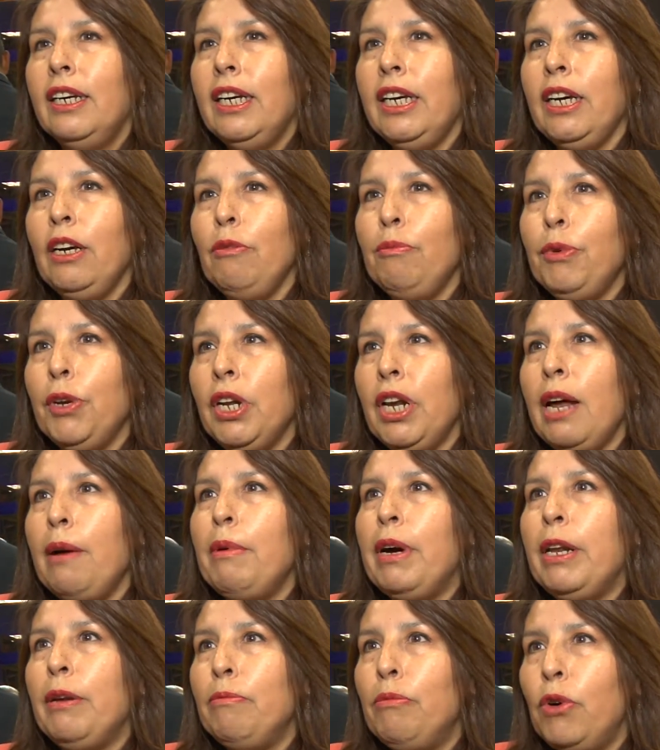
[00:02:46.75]
Es un
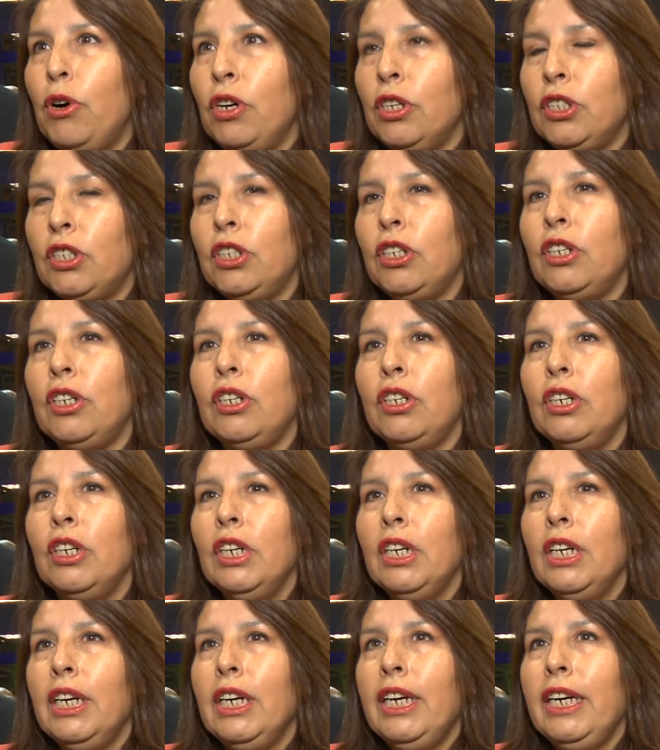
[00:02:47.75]
programa hermoso,
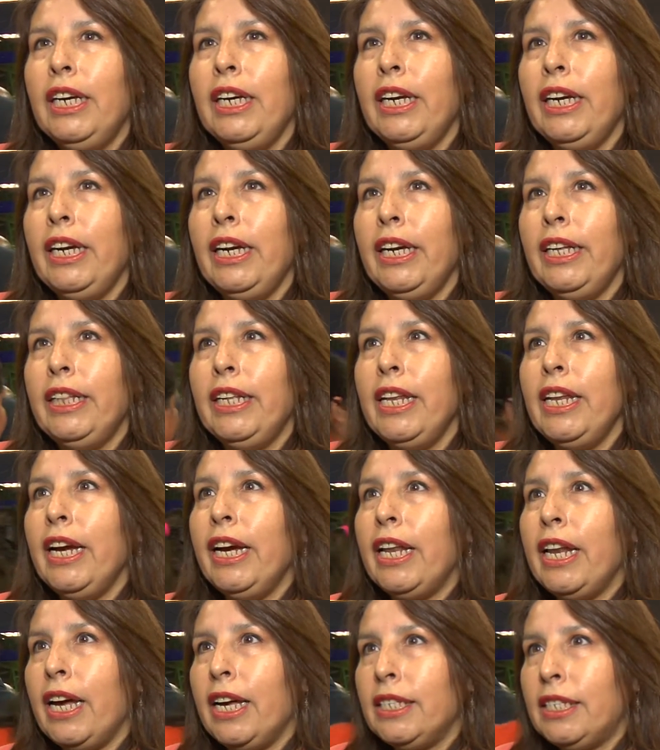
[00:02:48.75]
eh, tiene
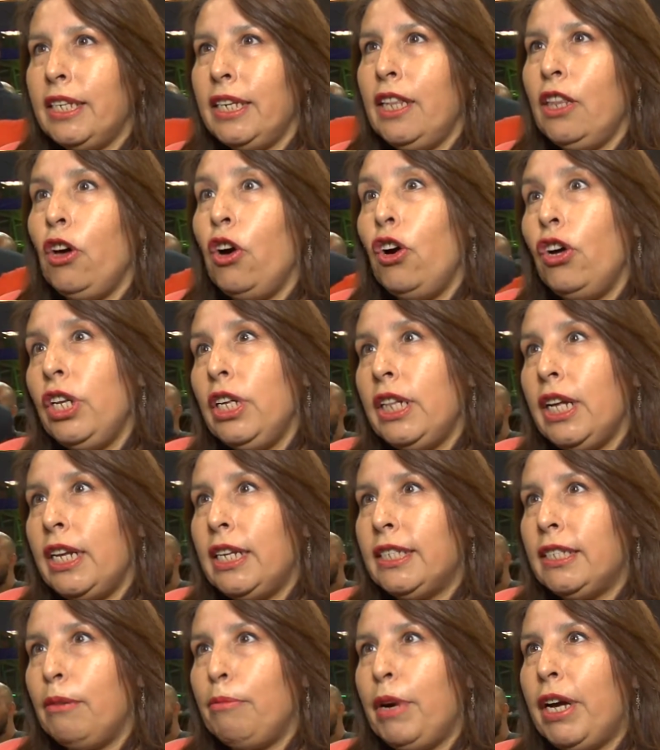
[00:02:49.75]
clases dos horitas a la
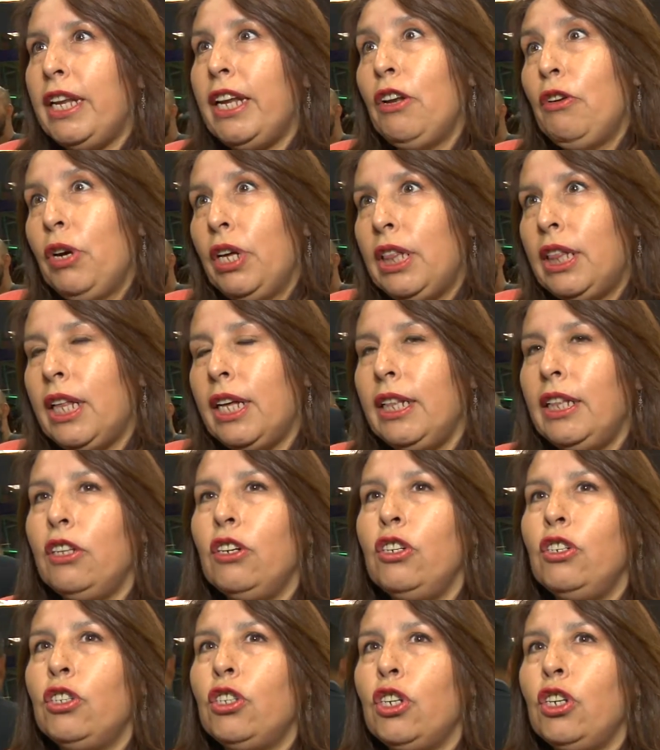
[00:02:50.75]
semana, no es
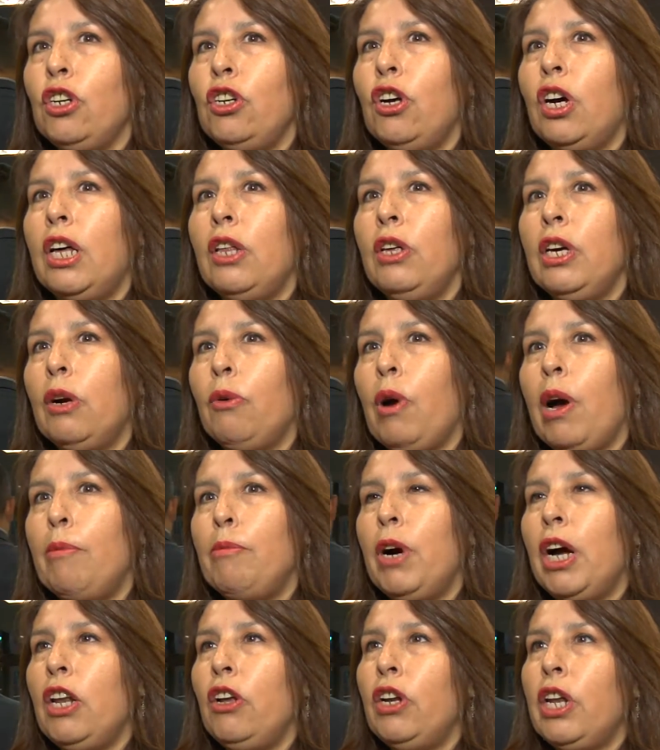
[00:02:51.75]
tanto, nosotros nos
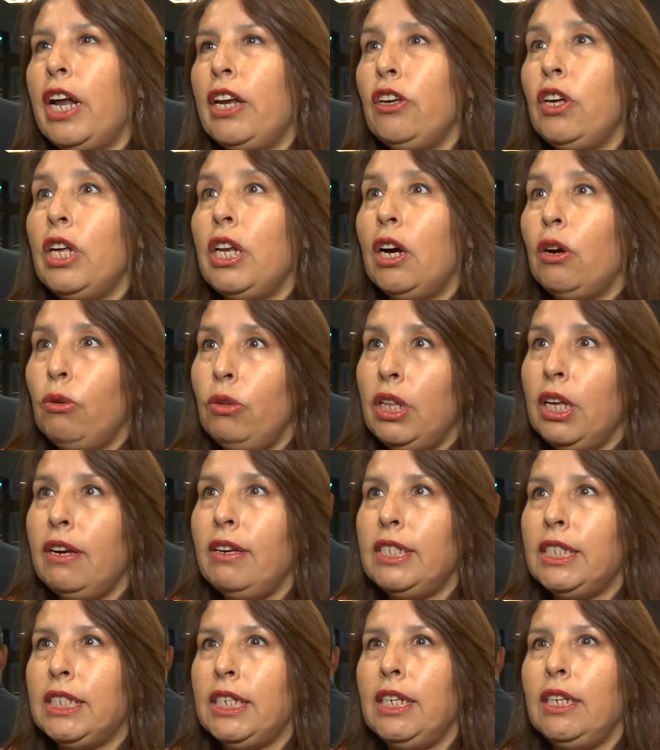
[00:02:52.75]
adecuamos al horario de la Junta
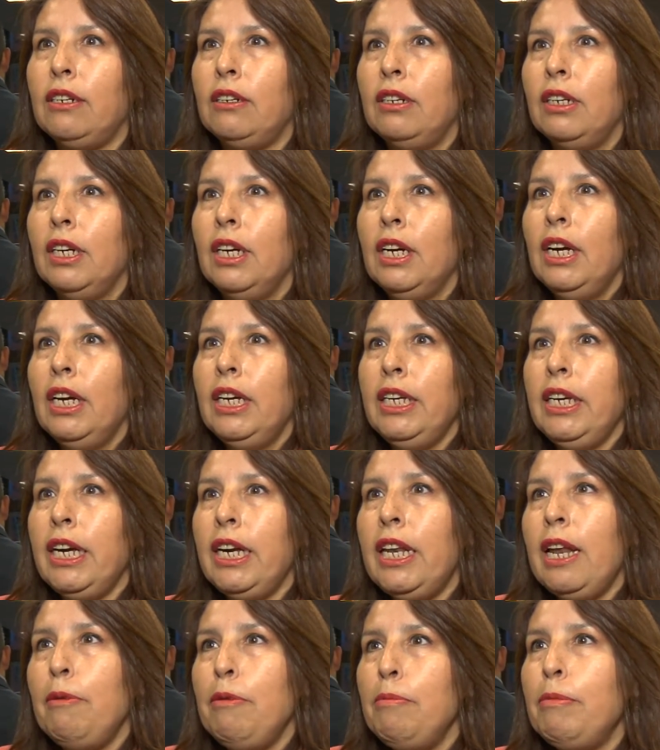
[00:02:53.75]
de Vecinos y
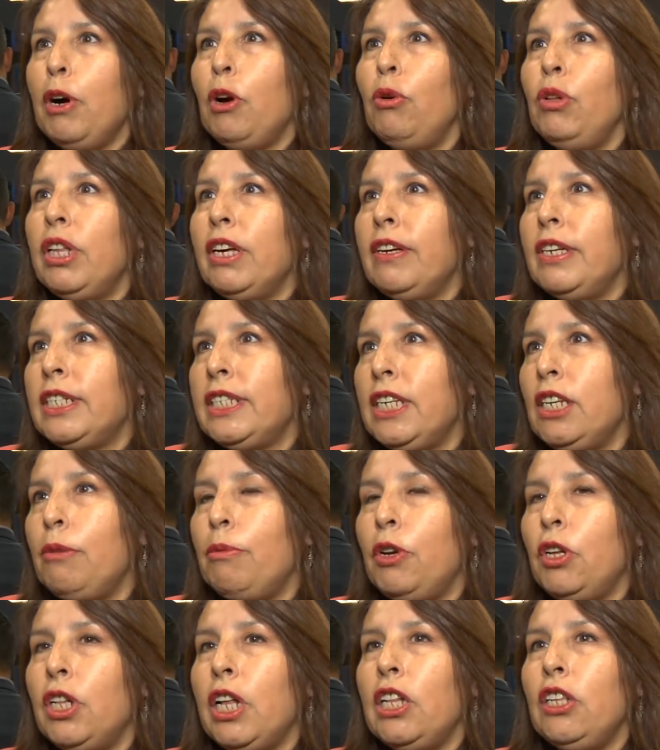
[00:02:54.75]
es la misma Junta de Vecinos,
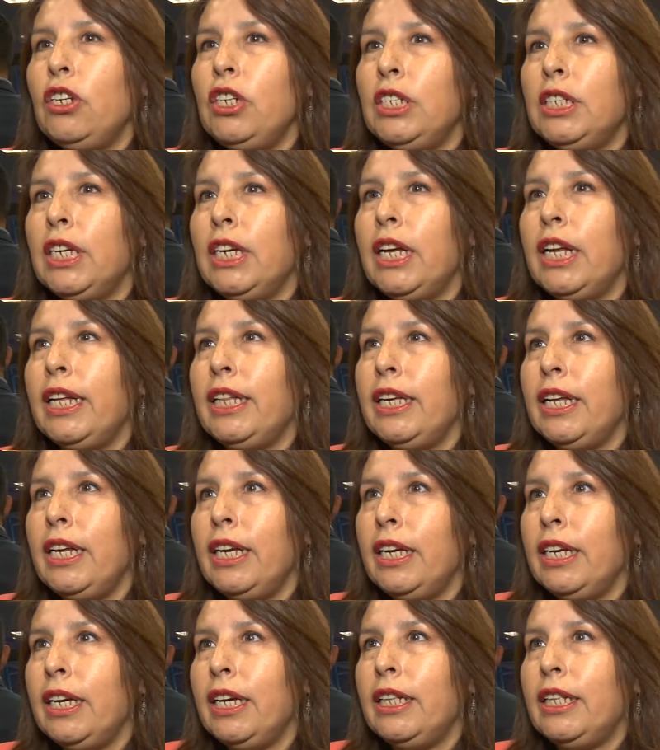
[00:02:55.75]
por lo tanto ni siquiera
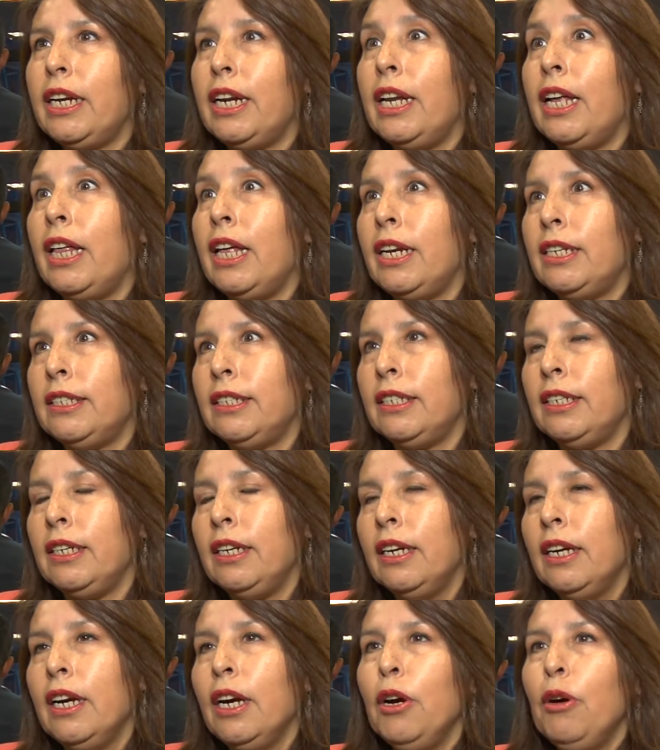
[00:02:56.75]
tienen que trasladarse
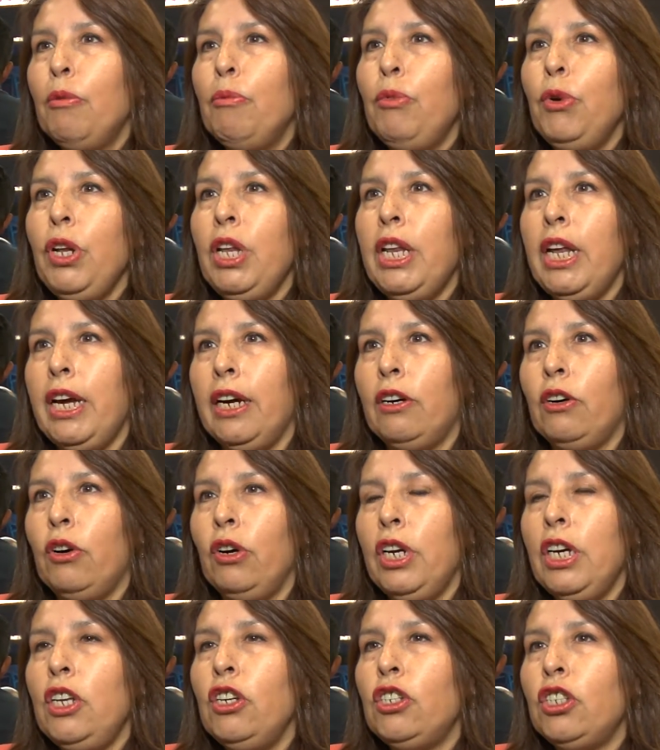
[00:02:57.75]
muy lejos.
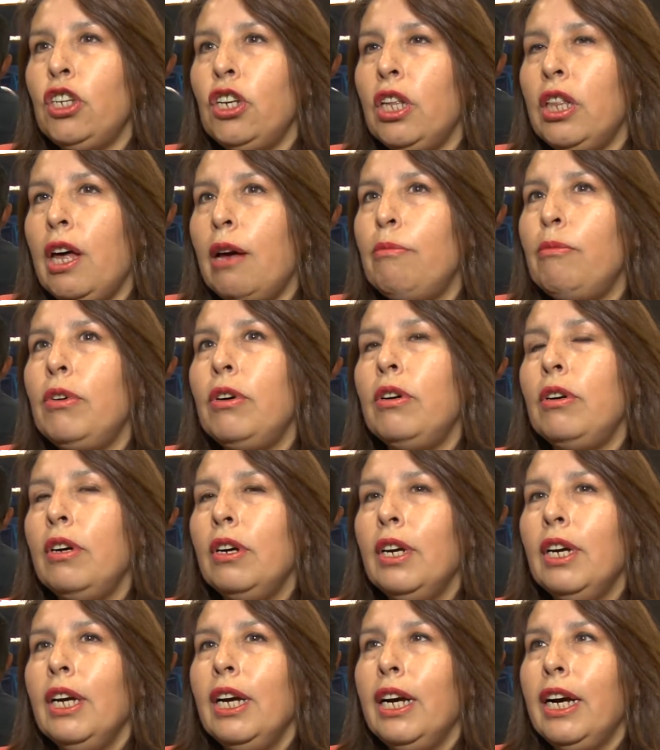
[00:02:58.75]
Y nosotros damos
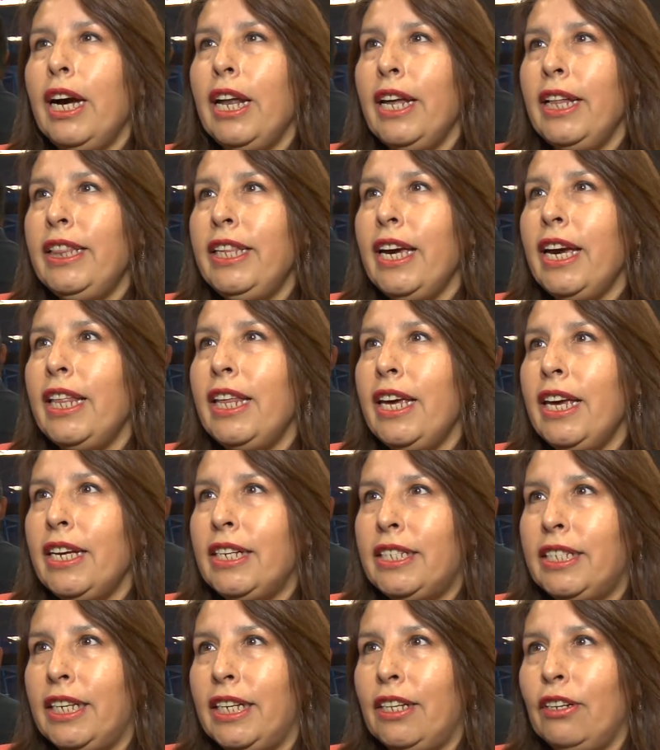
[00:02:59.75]
garantía de
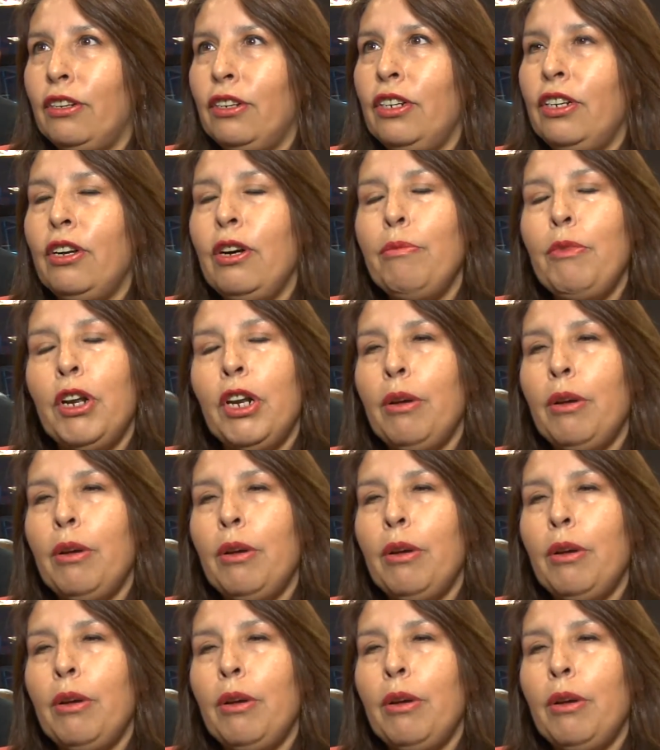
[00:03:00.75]
éxito, no hemos